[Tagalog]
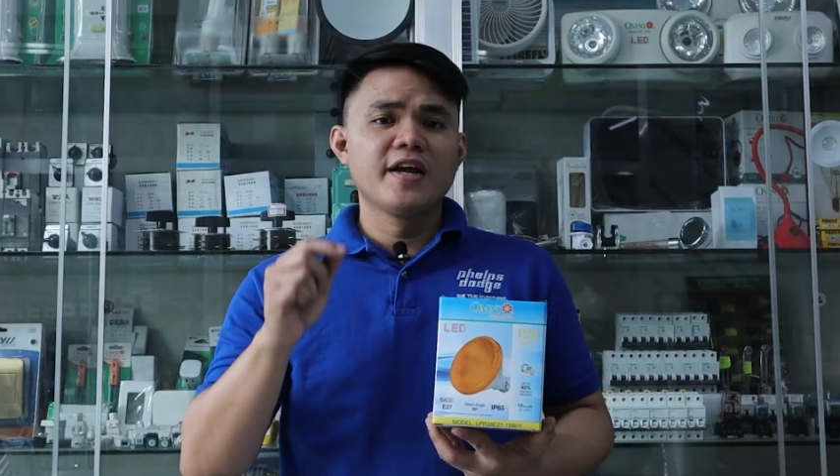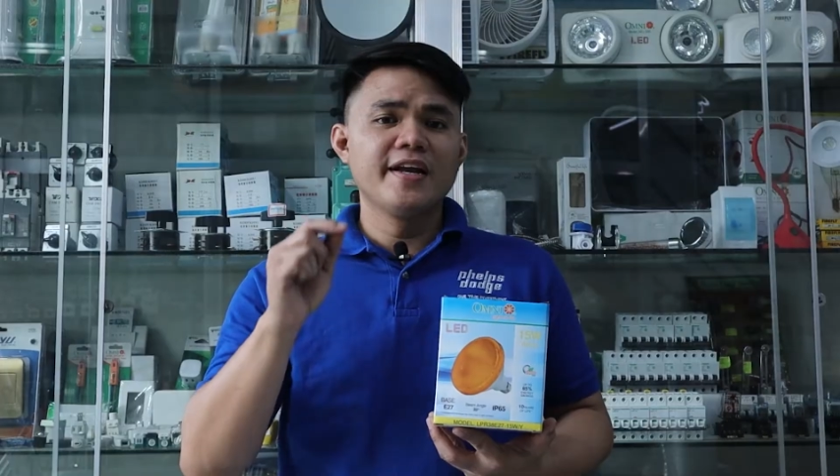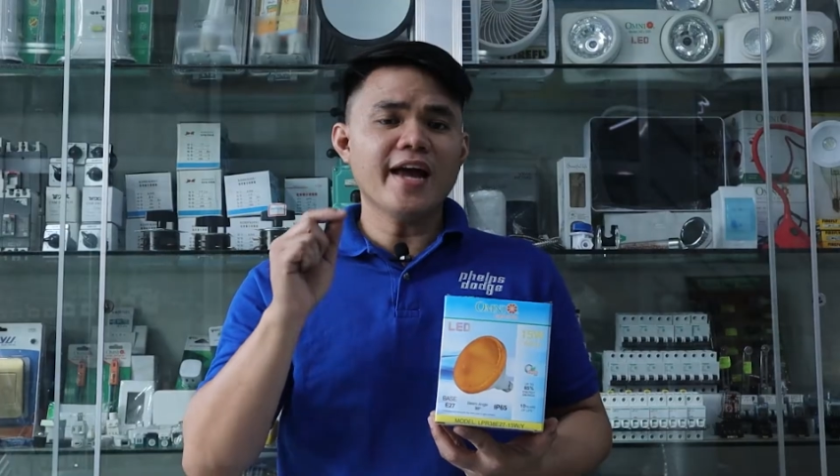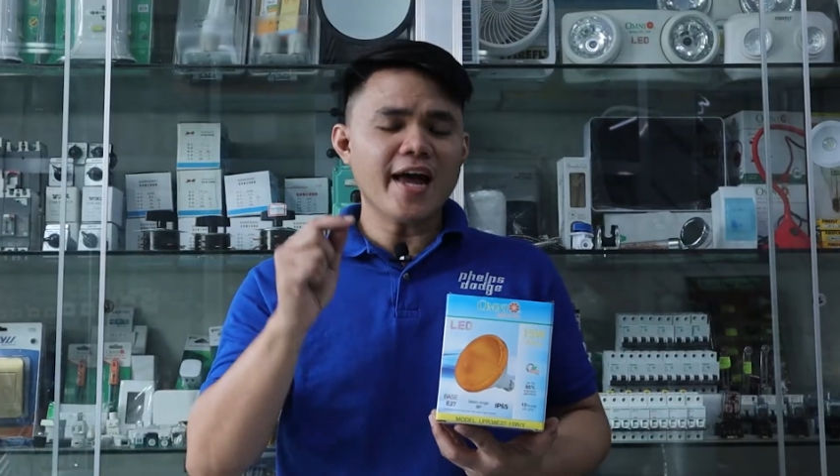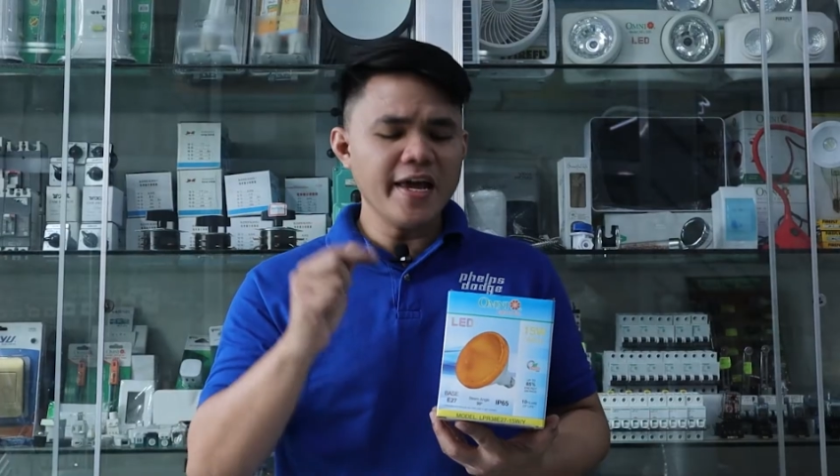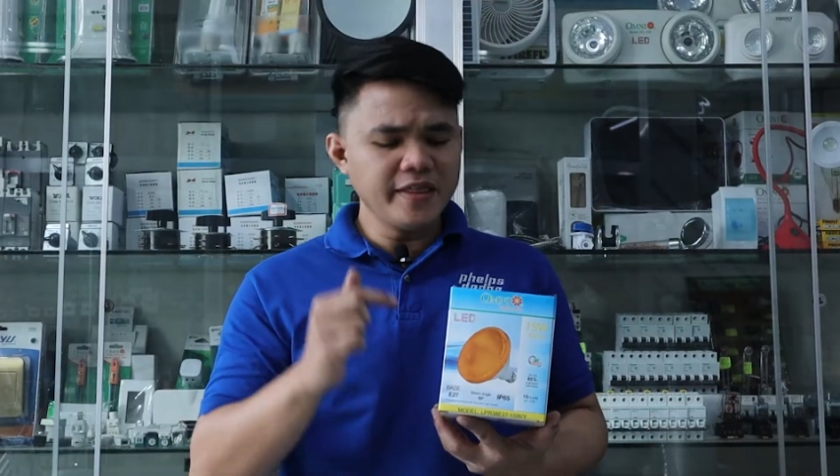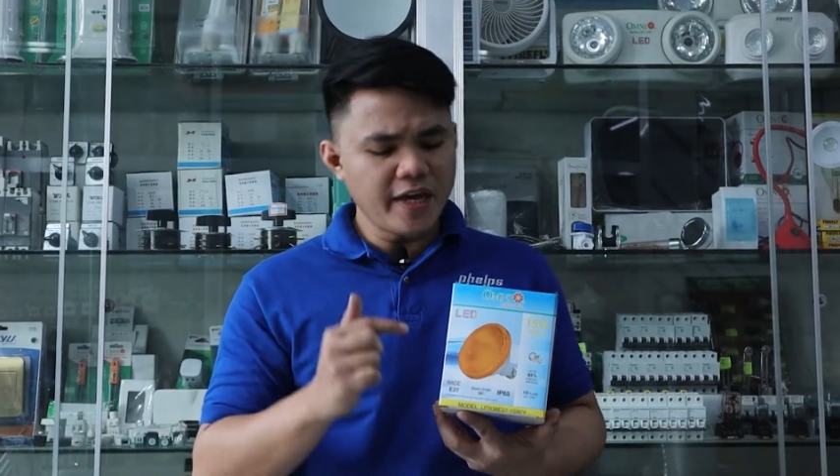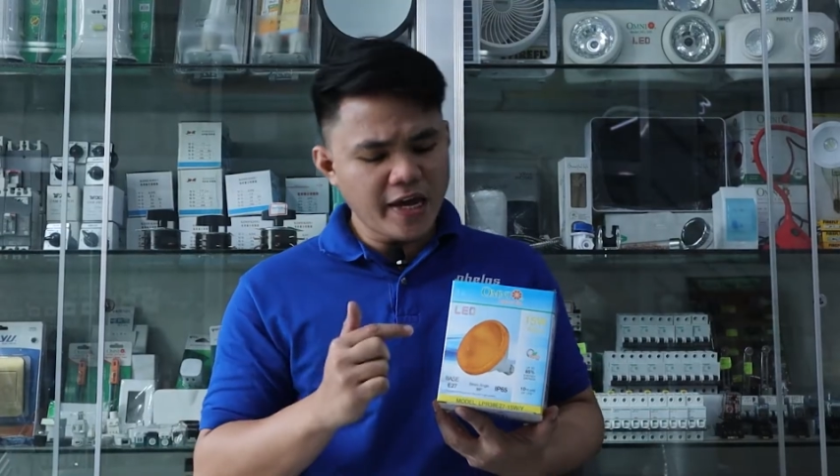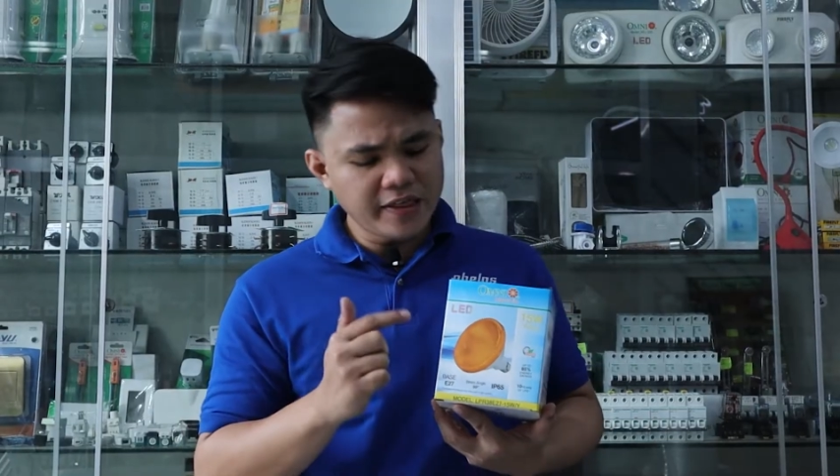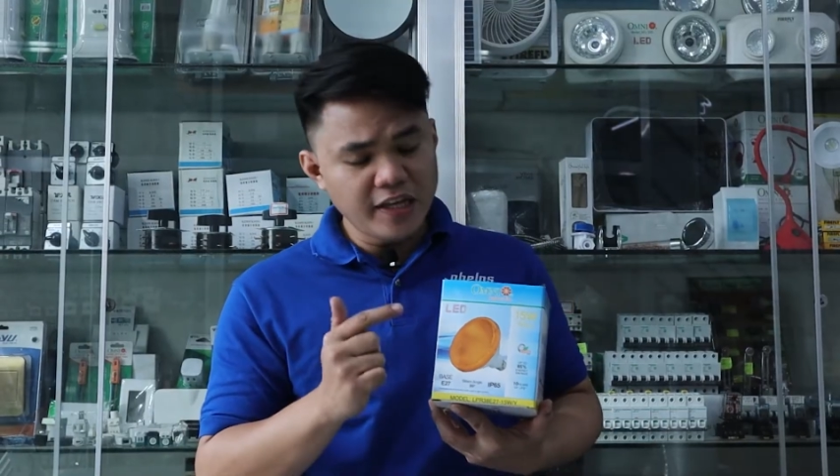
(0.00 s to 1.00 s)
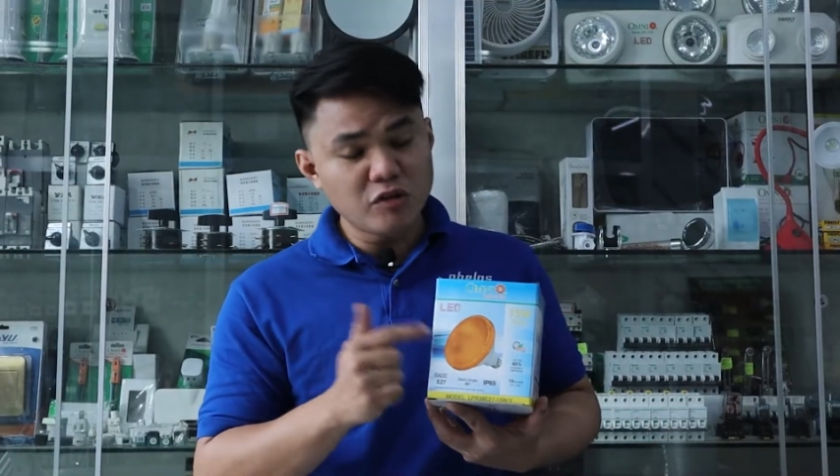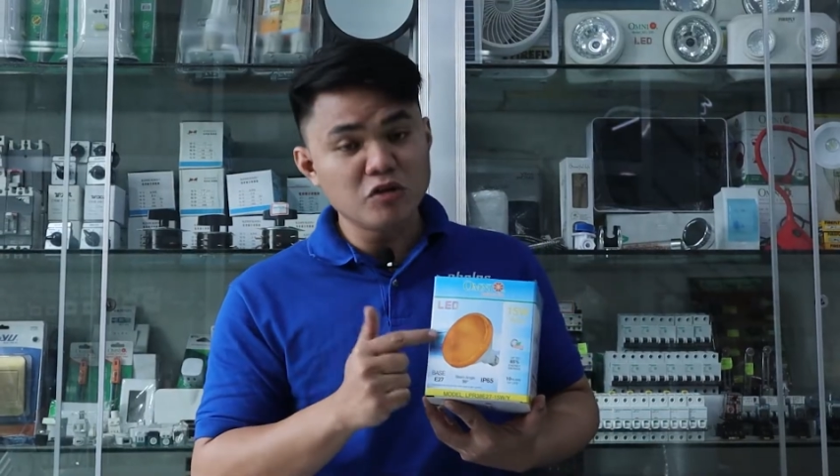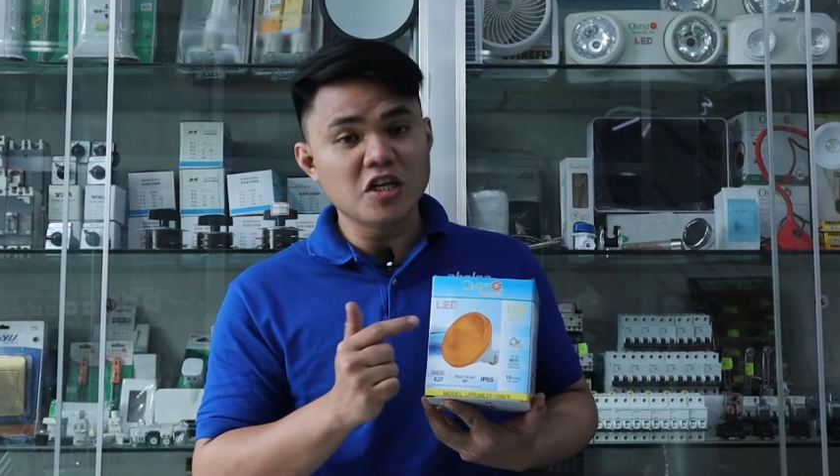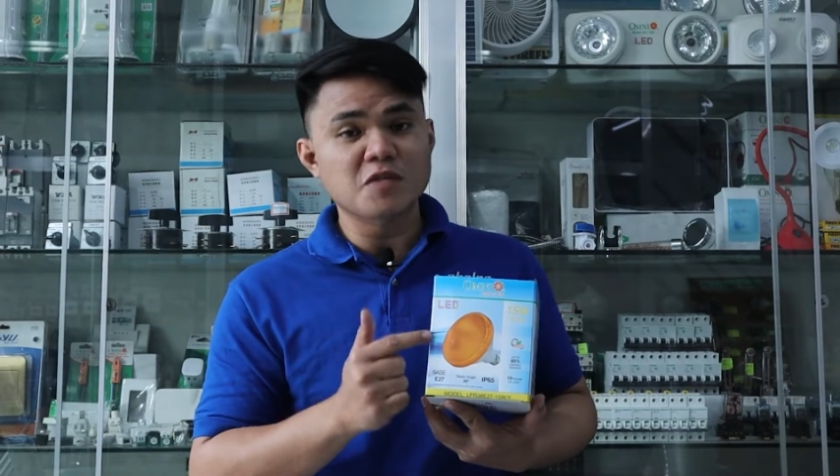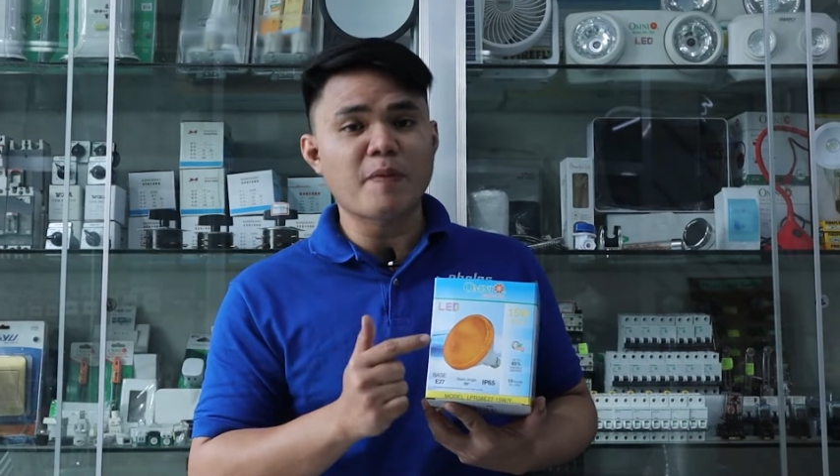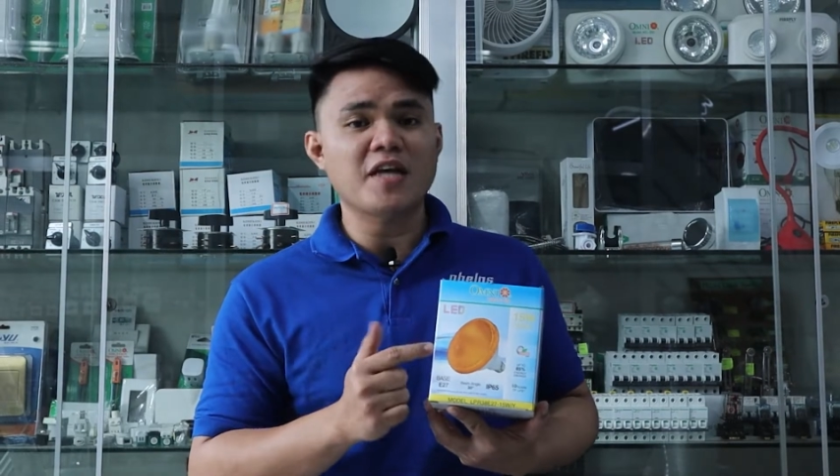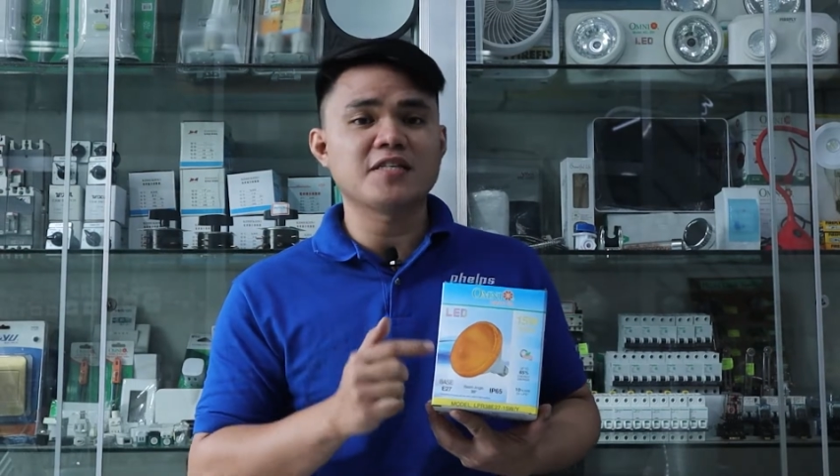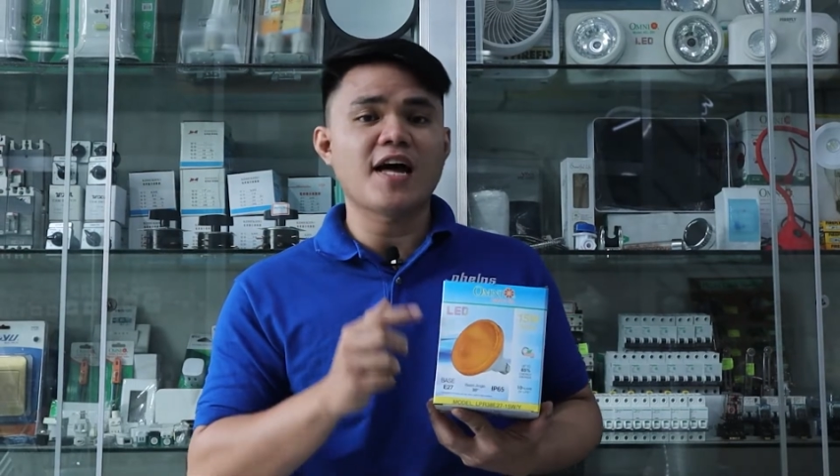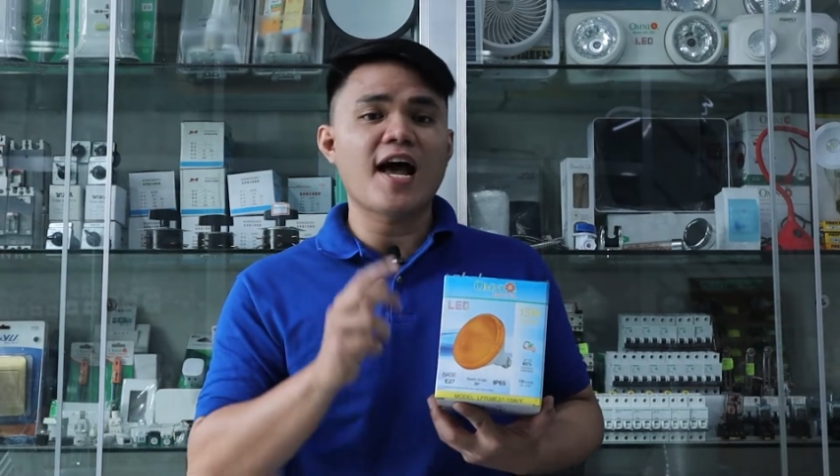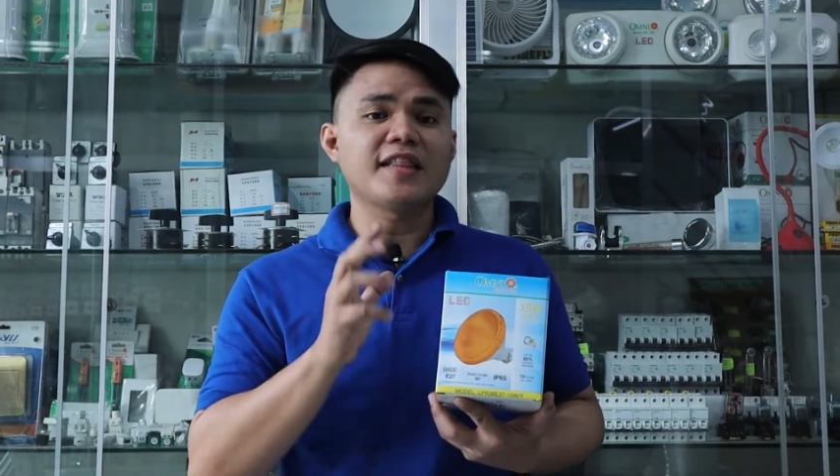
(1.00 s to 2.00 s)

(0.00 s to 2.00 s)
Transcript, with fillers: Naka-indicate dito sa specs ng